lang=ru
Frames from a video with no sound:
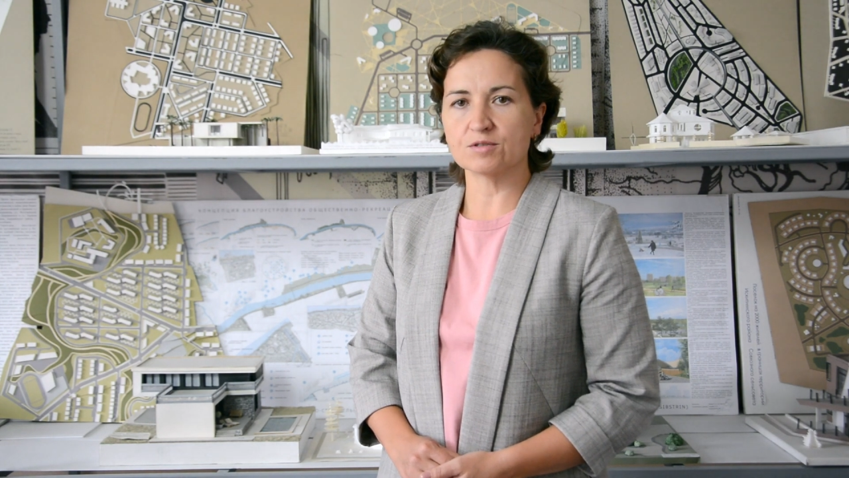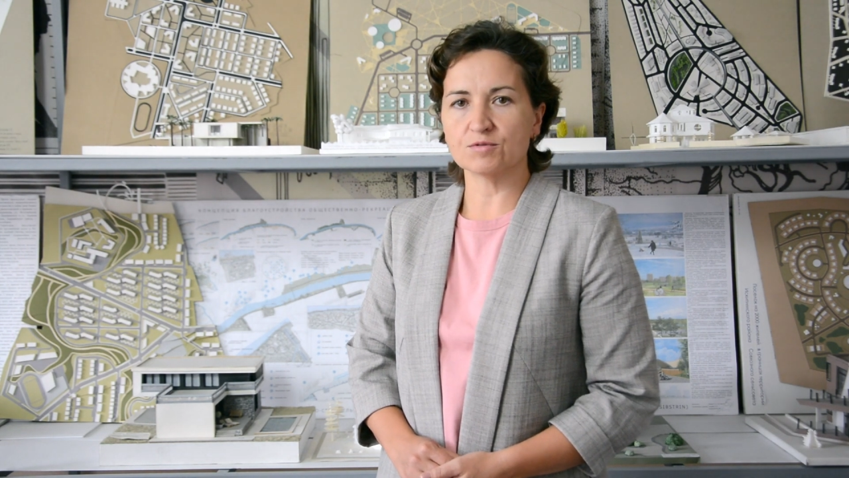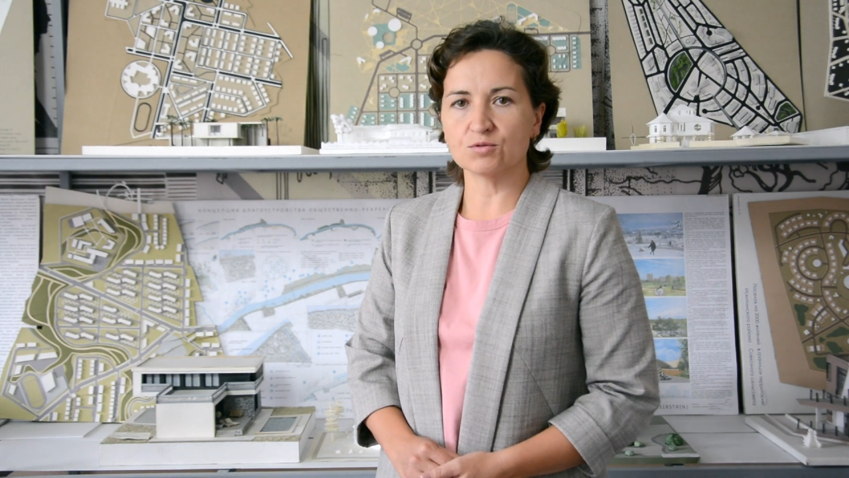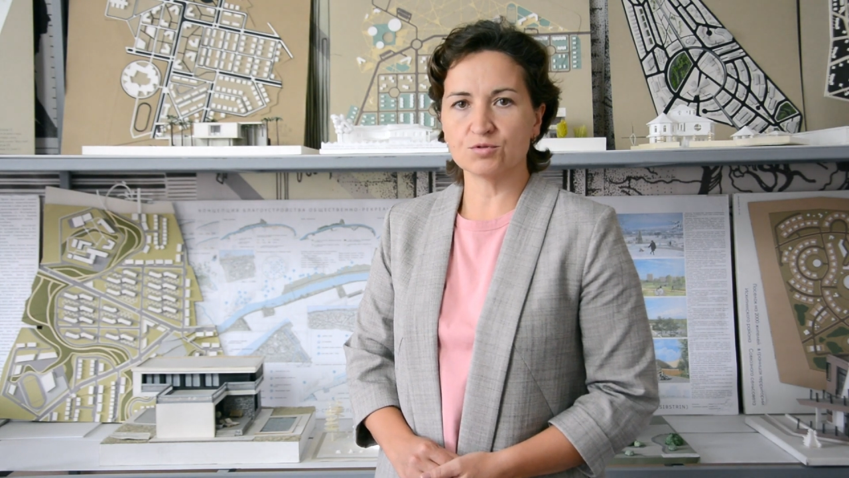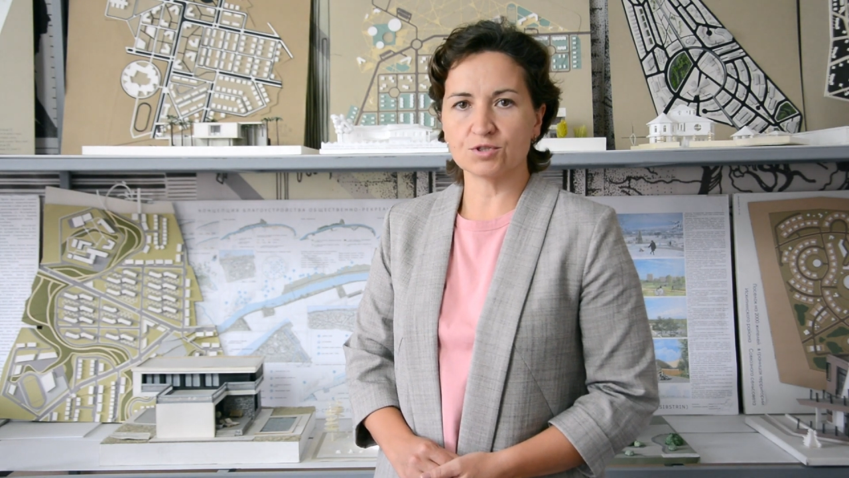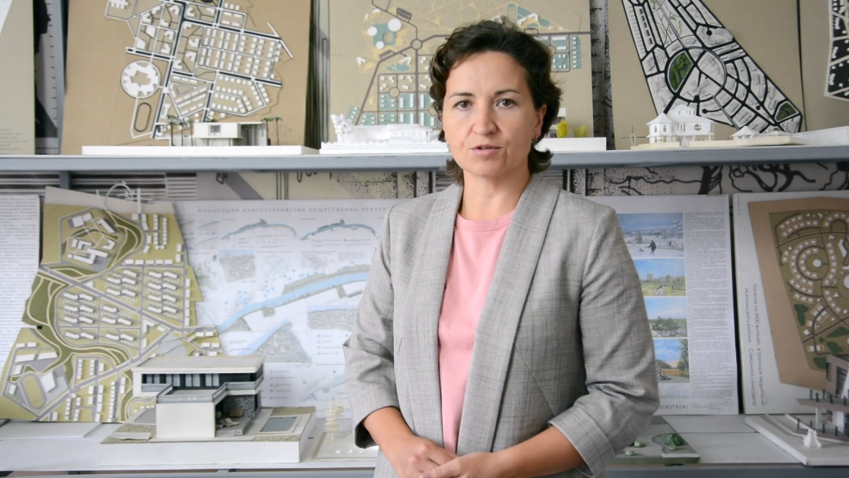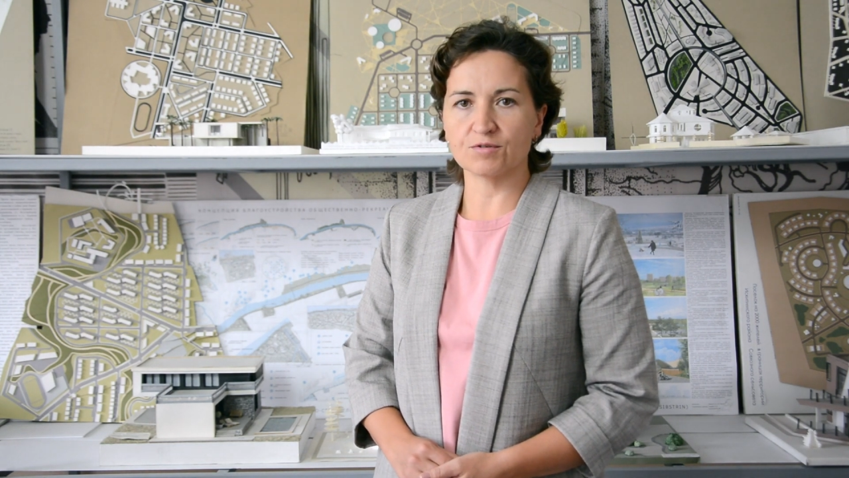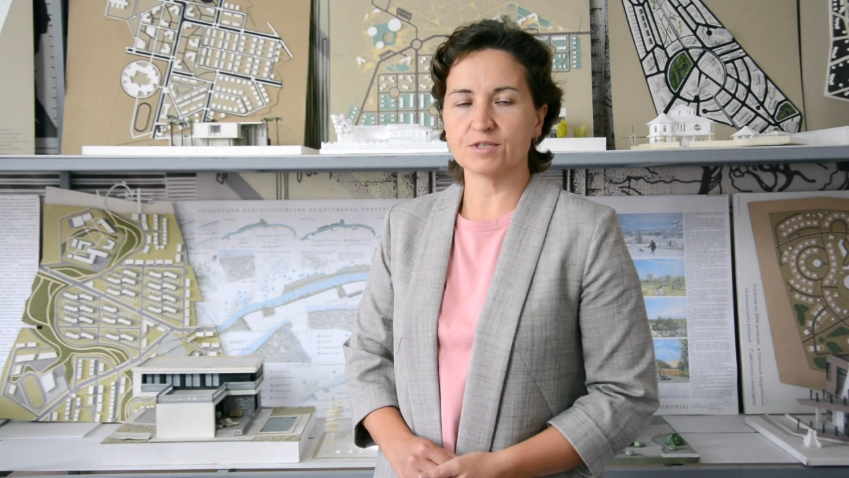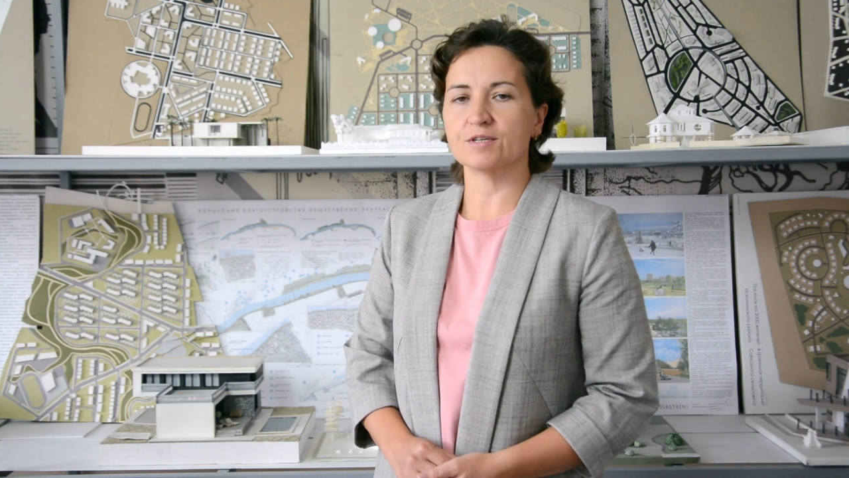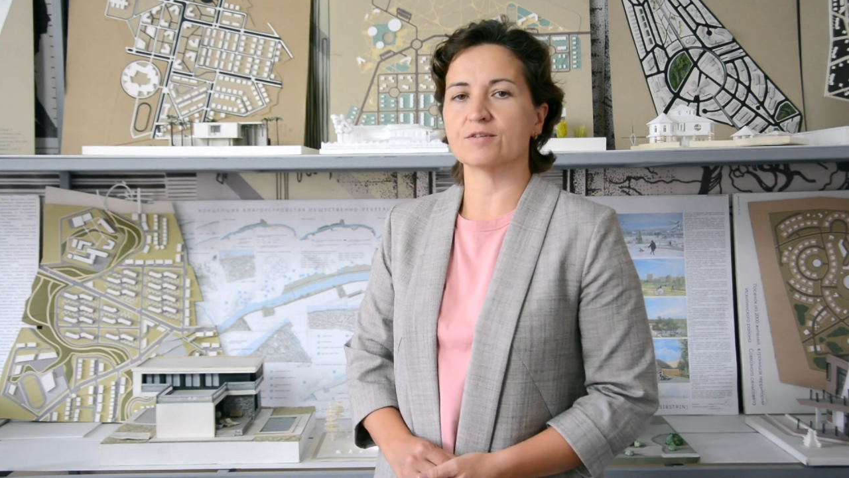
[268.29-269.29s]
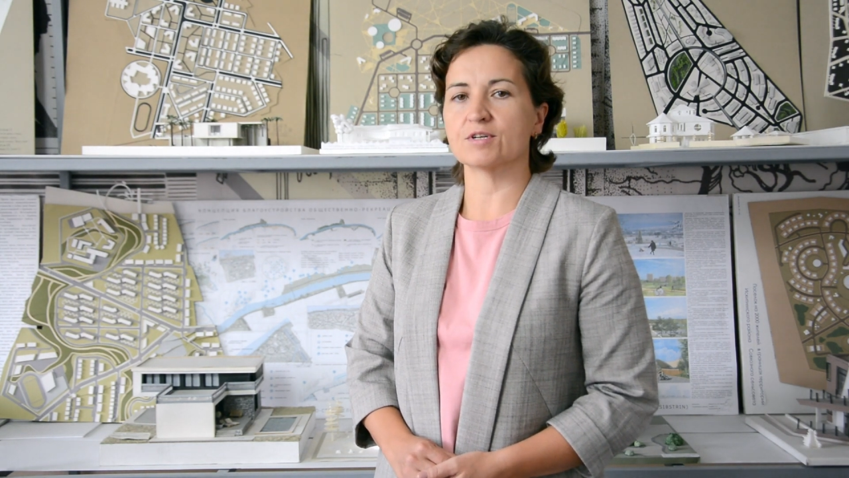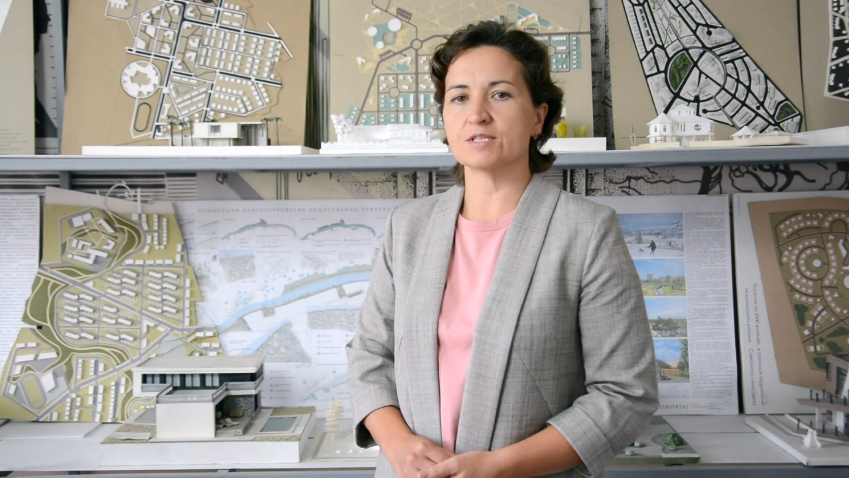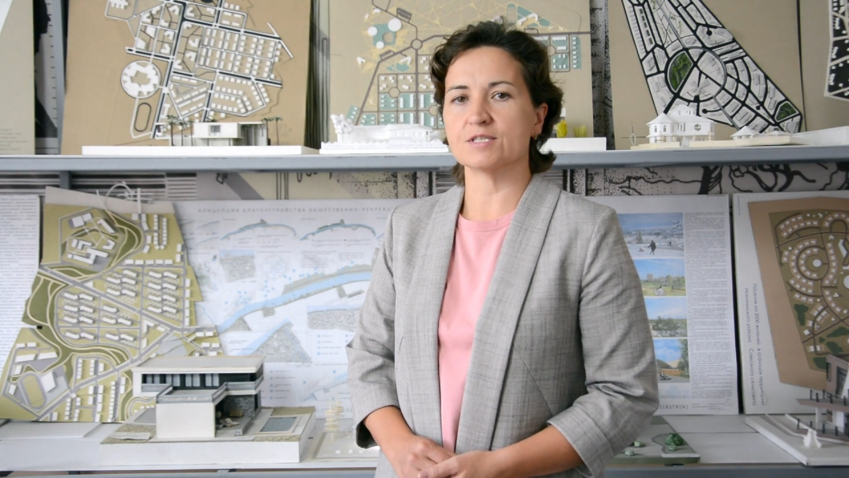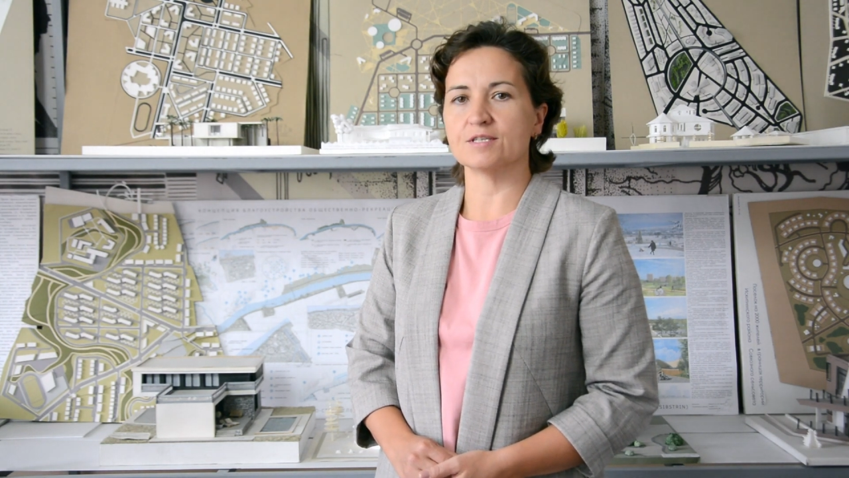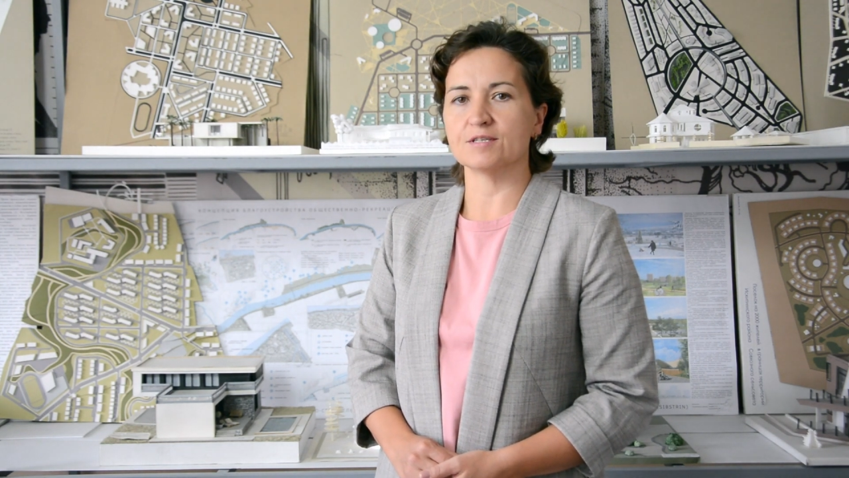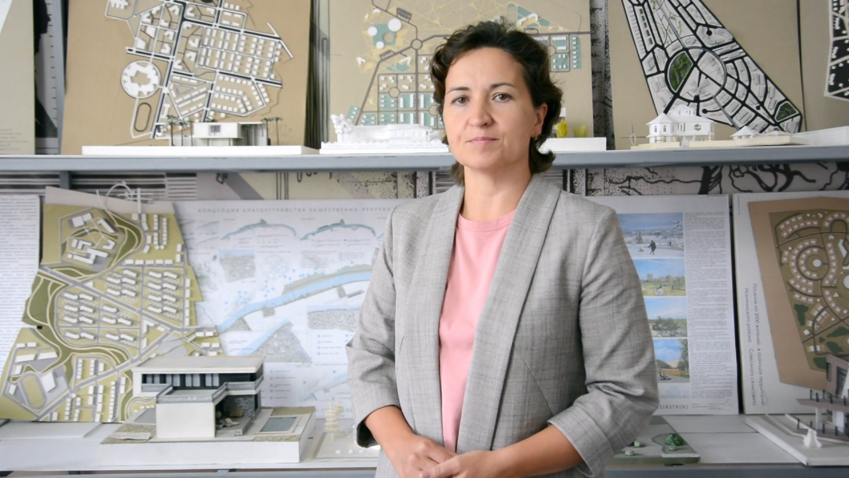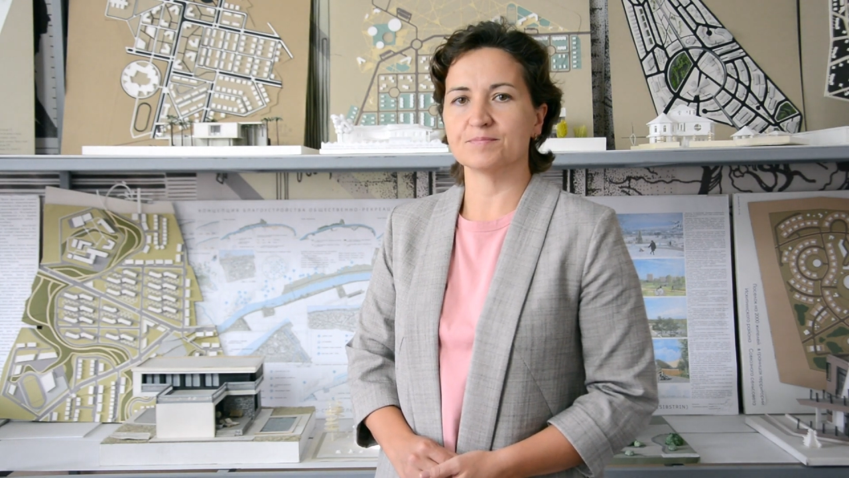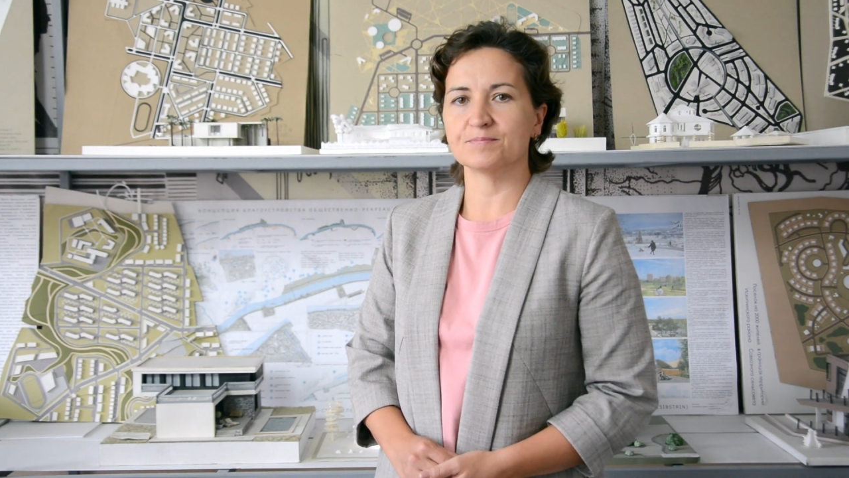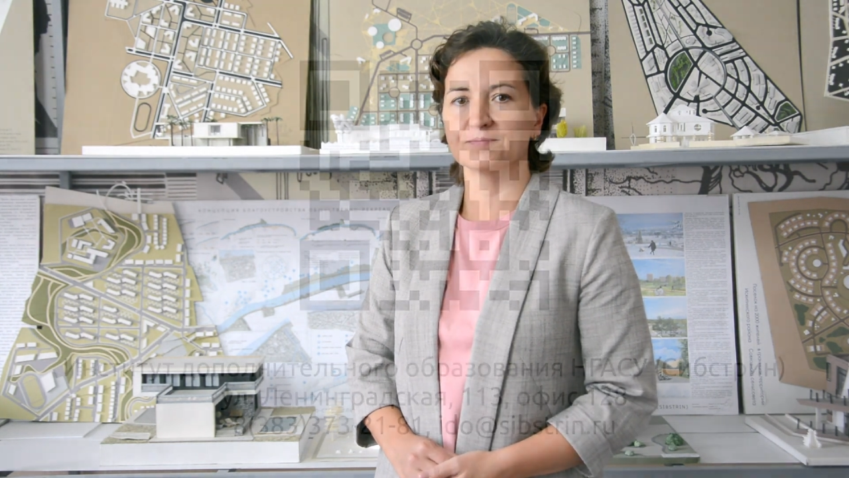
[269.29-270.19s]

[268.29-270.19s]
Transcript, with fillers: ведущих вендоров России –